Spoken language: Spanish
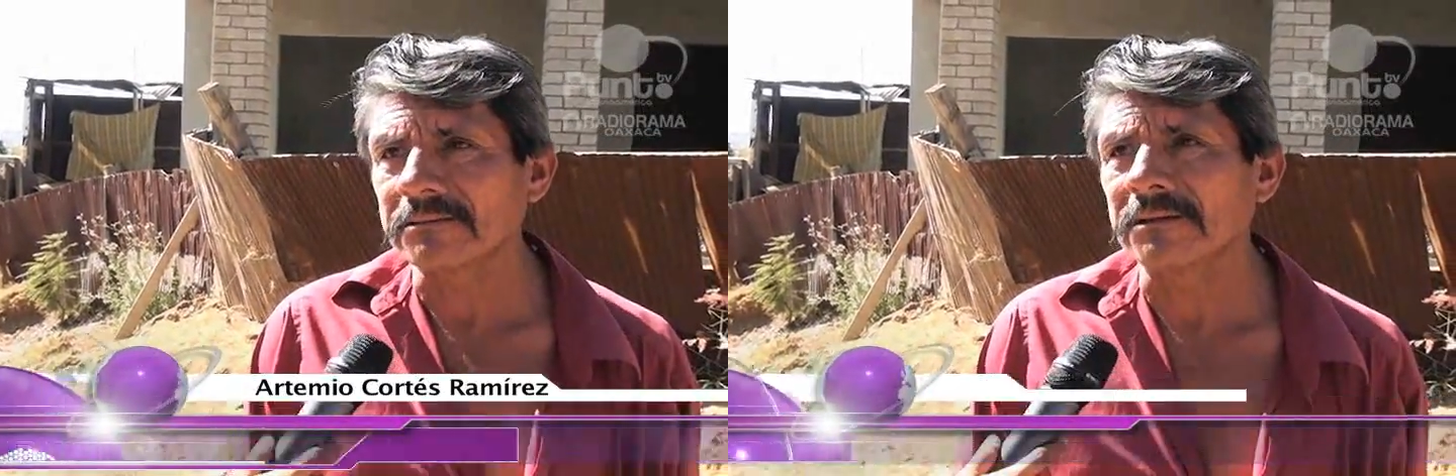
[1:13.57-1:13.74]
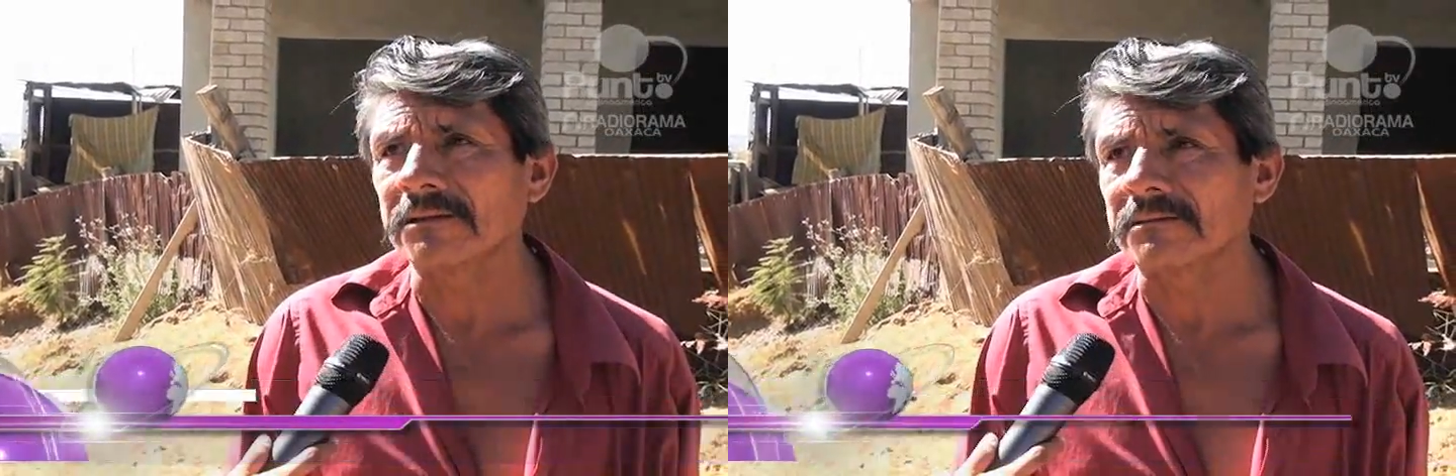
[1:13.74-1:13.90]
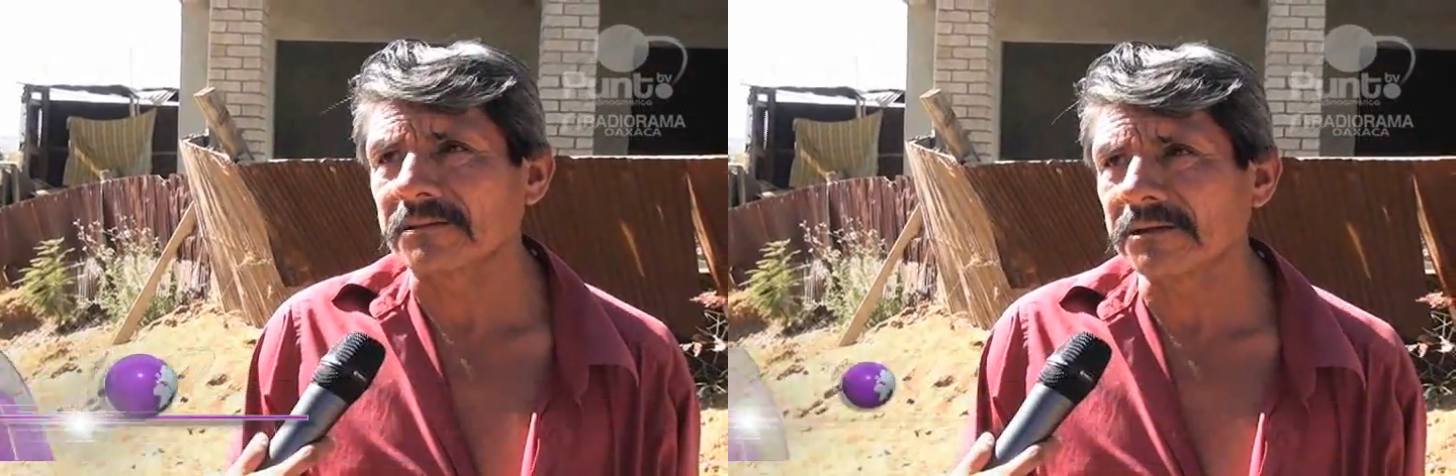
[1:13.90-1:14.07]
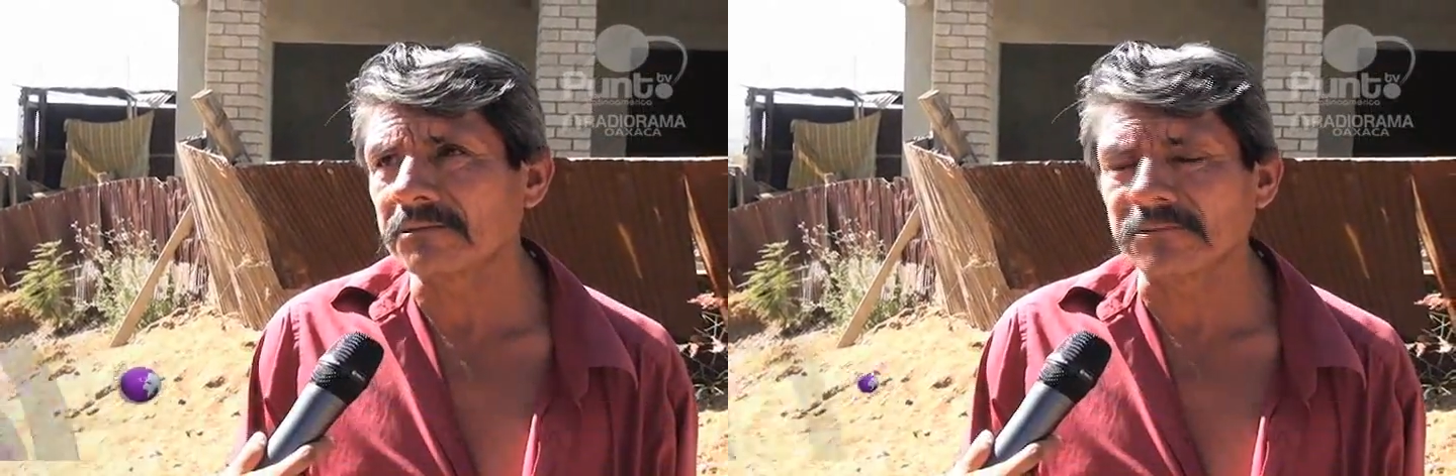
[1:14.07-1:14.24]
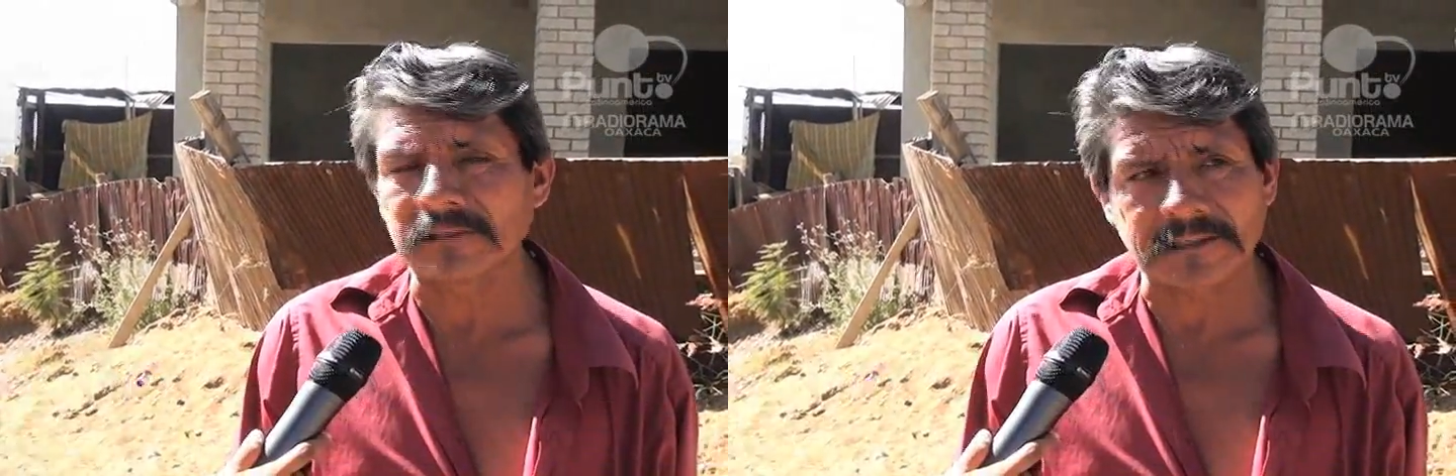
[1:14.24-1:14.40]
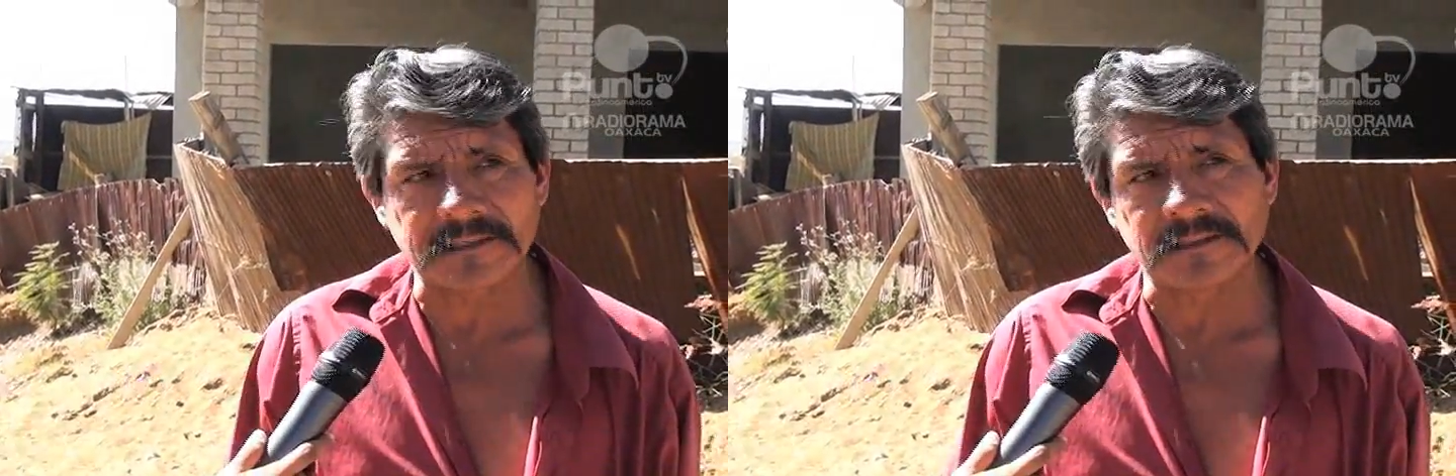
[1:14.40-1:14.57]
es el
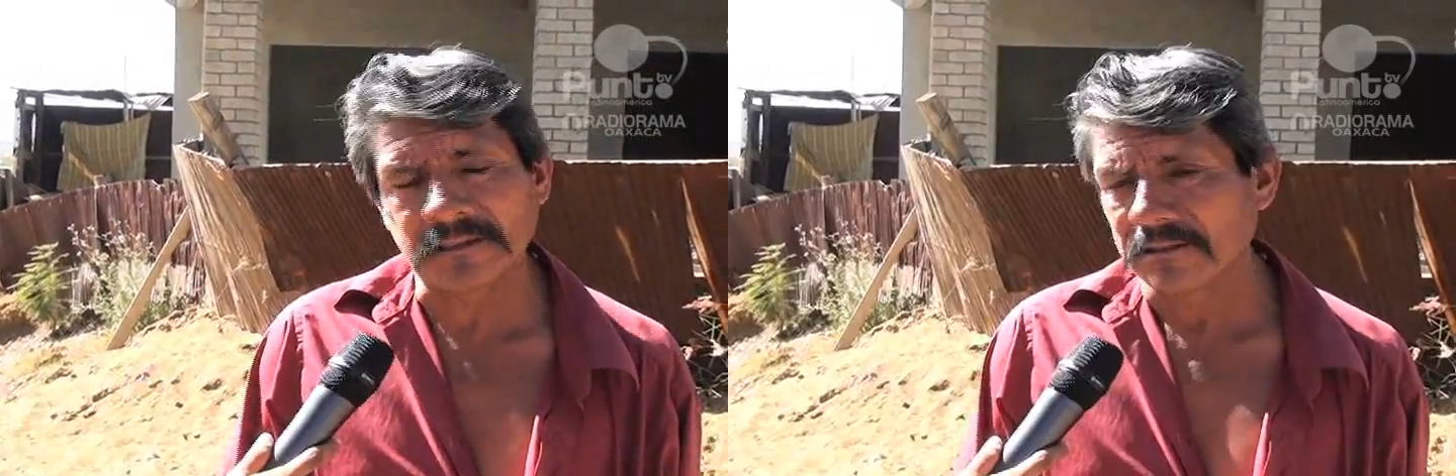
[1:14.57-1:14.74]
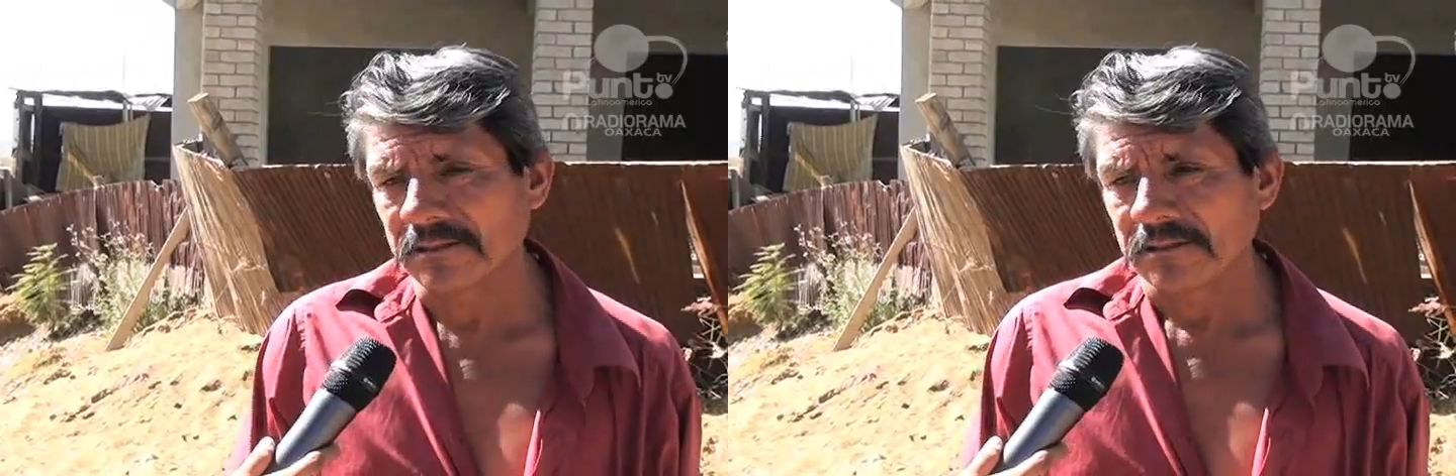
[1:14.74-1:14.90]
distrito de aquí,